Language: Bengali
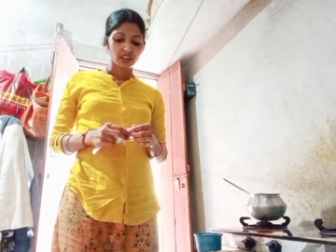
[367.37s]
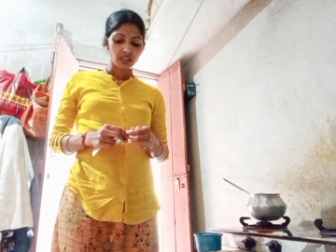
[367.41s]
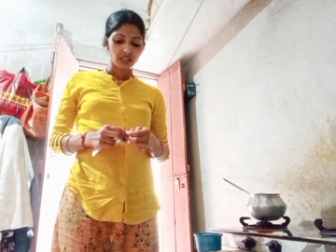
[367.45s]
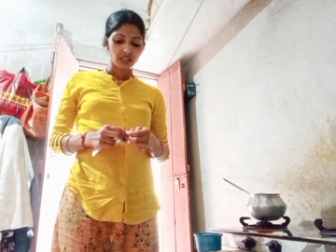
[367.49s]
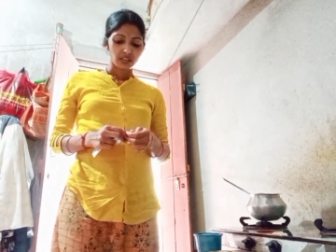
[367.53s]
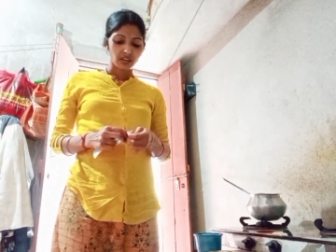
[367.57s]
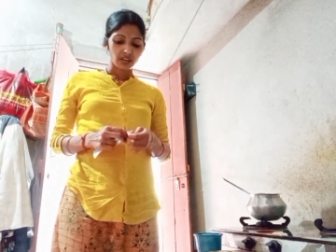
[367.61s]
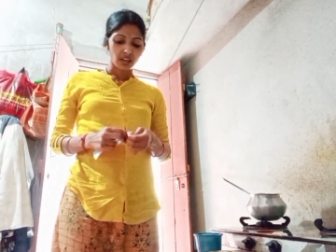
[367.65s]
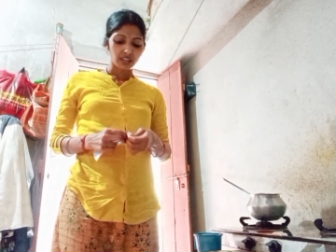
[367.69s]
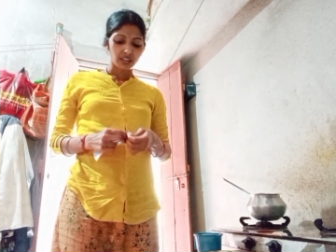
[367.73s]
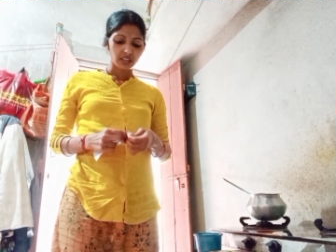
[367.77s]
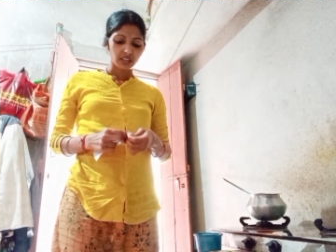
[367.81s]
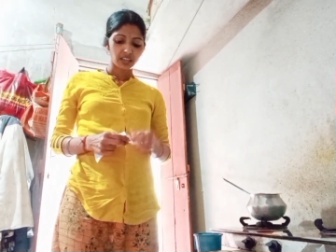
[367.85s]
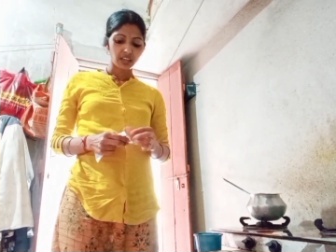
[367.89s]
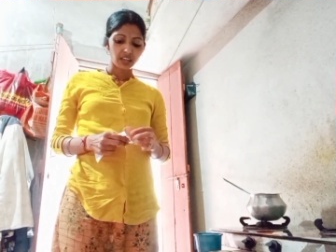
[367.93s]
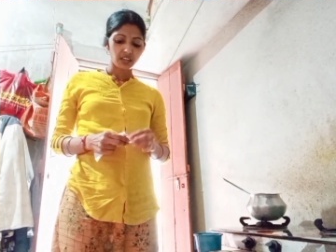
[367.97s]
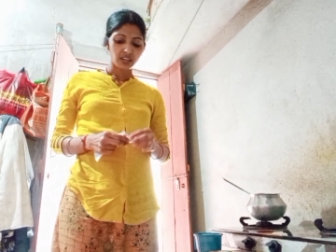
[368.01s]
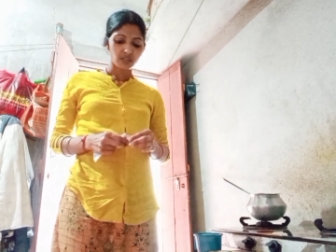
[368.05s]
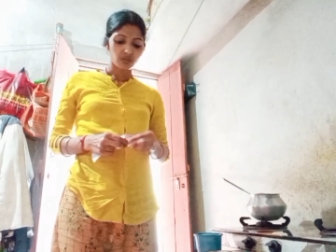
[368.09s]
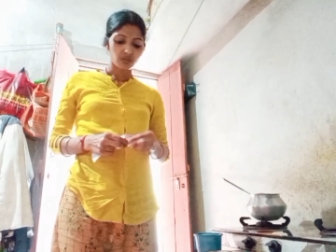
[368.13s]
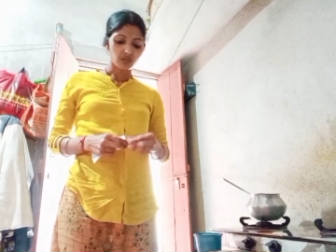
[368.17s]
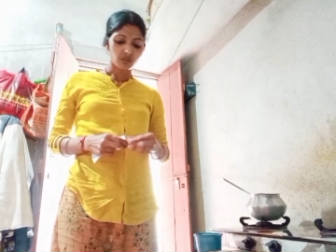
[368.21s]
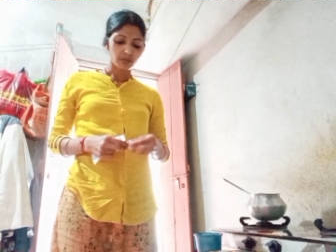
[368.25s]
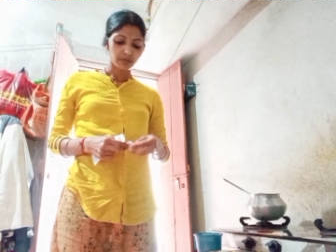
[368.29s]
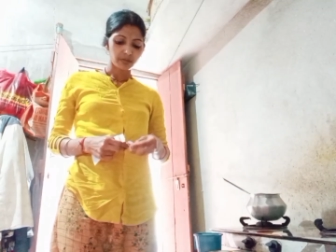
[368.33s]
না দেখালে
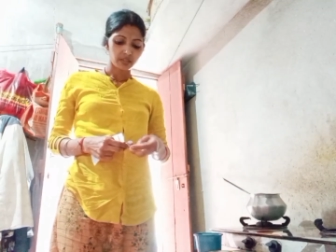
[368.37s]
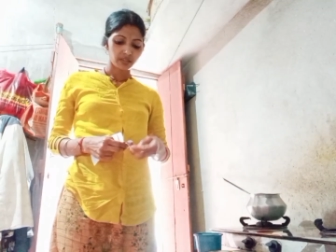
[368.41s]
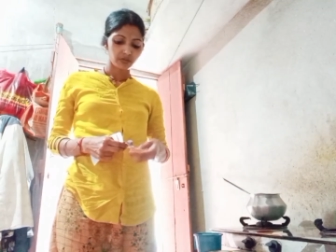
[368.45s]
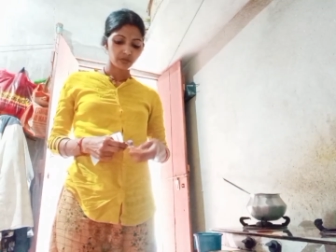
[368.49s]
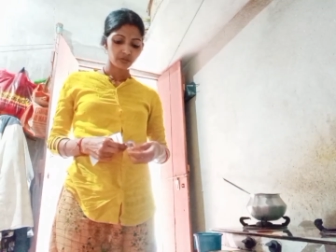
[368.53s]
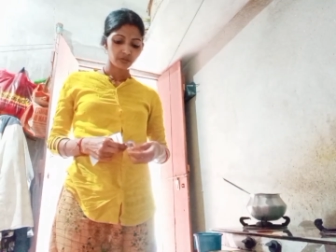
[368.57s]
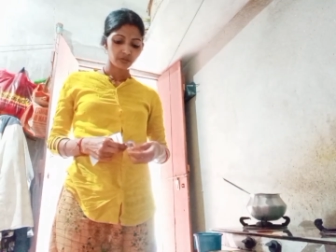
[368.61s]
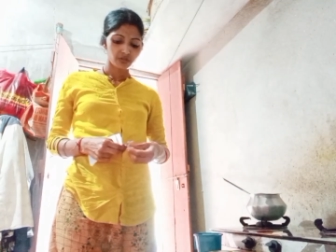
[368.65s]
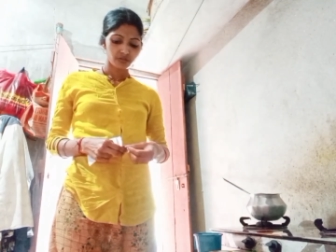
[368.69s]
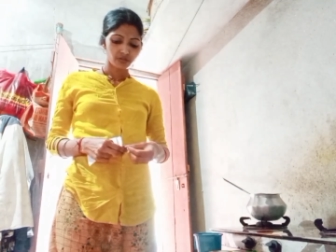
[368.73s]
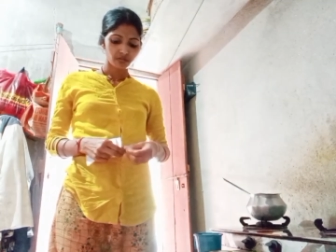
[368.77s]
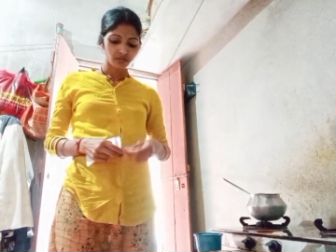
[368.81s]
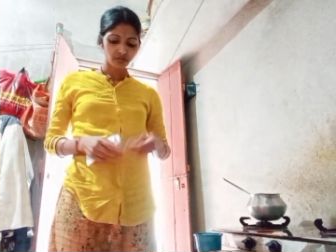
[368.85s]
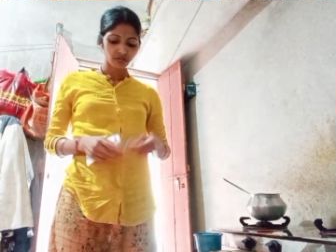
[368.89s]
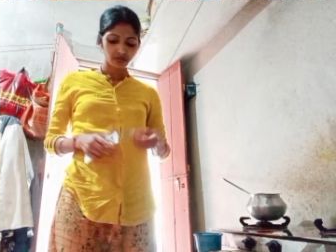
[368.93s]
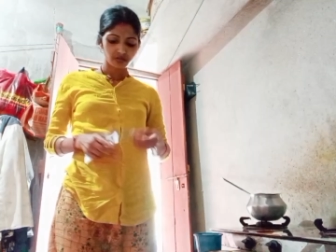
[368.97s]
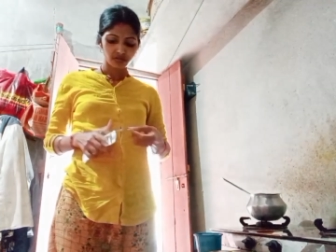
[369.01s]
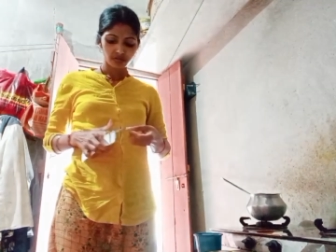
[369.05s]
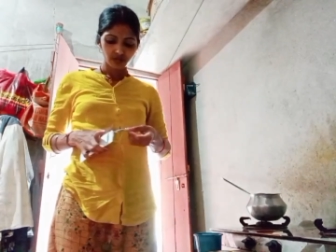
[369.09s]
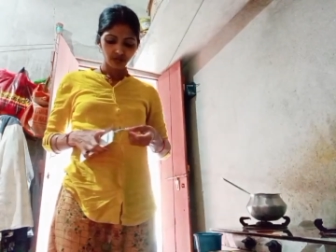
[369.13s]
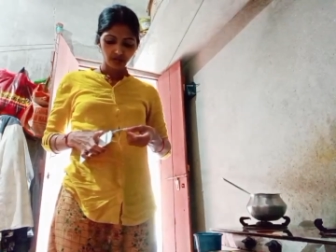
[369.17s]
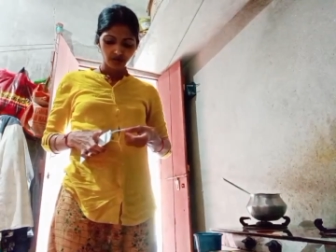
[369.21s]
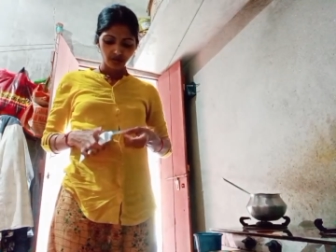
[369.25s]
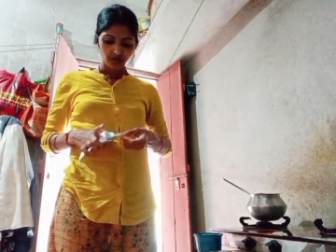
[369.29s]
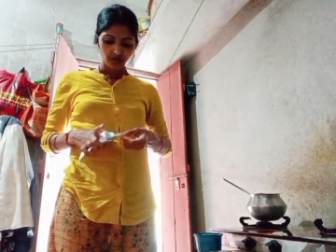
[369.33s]
হবে না বুঝছো
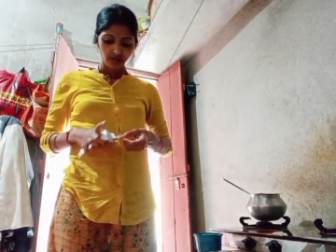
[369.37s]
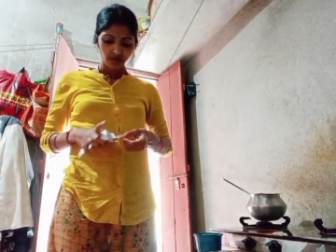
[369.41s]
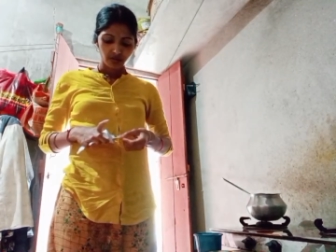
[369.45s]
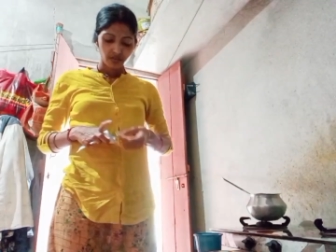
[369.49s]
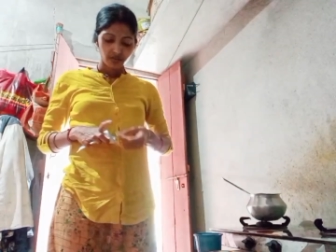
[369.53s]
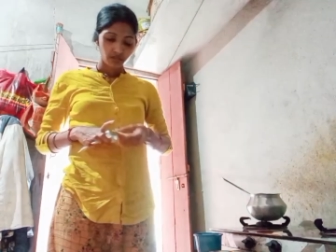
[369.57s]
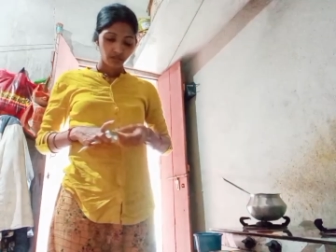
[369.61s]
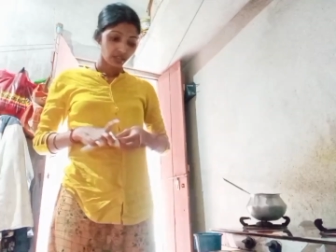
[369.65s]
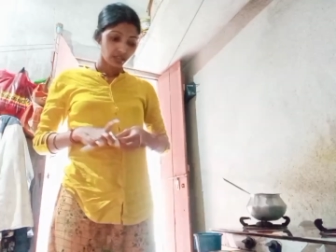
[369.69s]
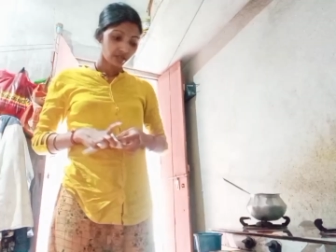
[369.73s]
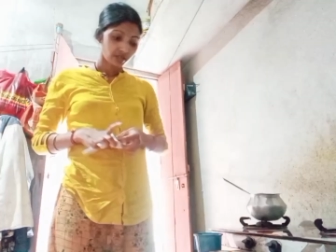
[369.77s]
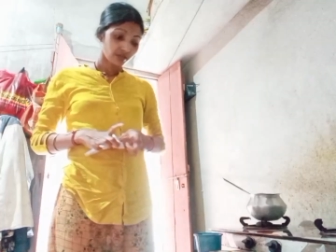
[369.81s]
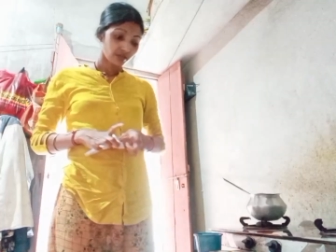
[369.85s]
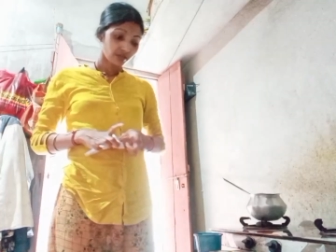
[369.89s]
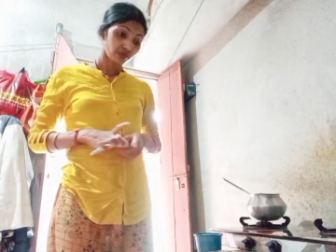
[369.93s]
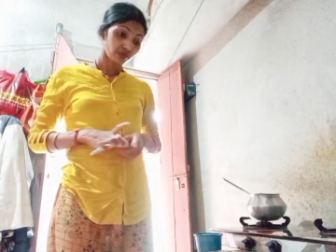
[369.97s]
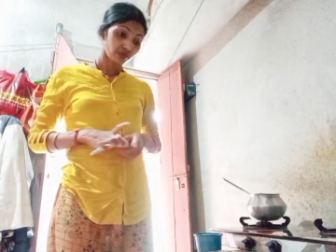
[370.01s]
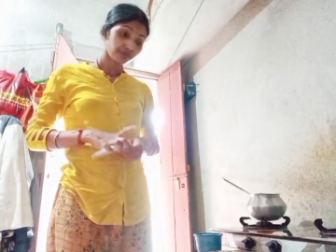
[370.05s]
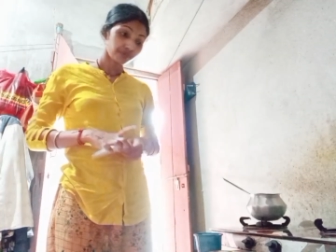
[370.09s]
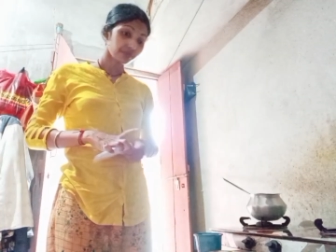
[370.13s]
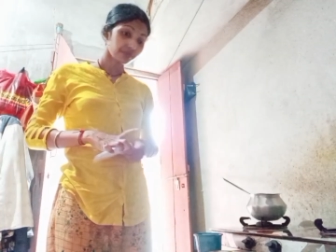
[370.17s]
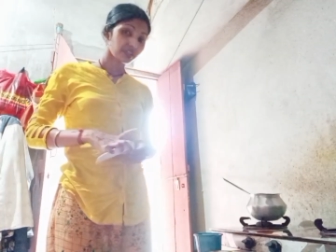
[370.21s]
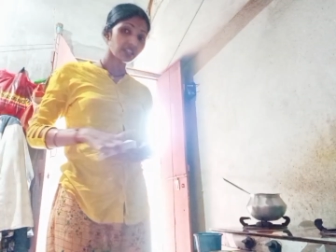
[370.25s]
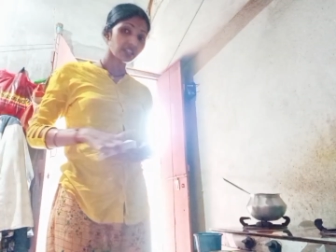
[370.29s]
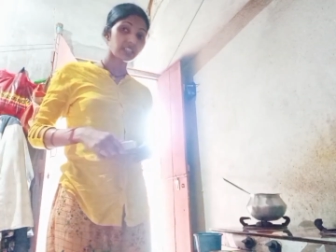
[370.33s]
এখন
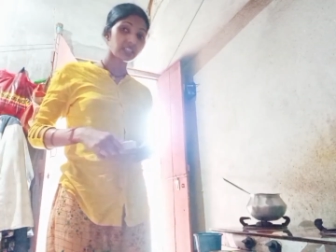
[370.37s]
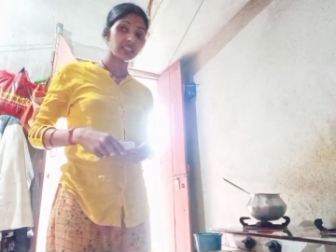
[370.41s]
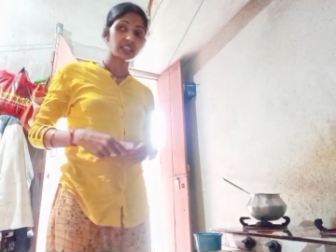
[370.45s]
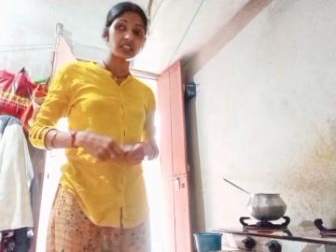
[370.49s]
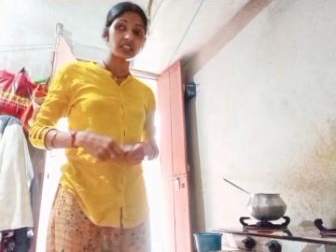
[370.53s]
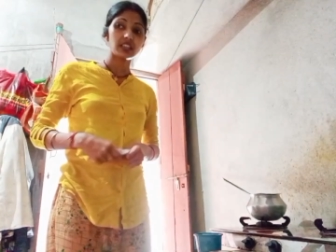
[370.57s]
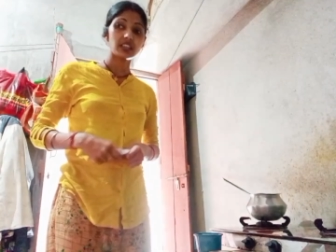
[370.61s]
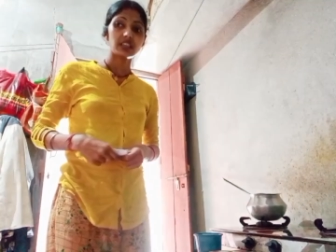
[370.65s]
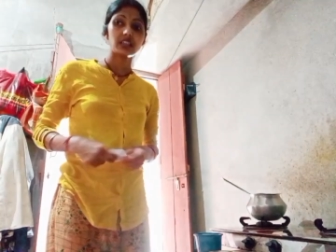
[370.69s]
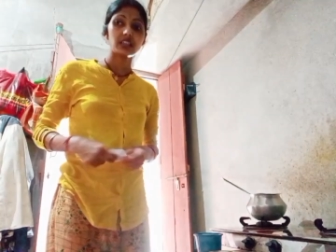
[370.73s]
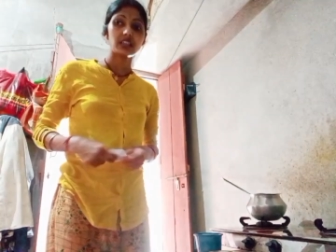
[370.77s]
ওষুধটা খেয়ে নিই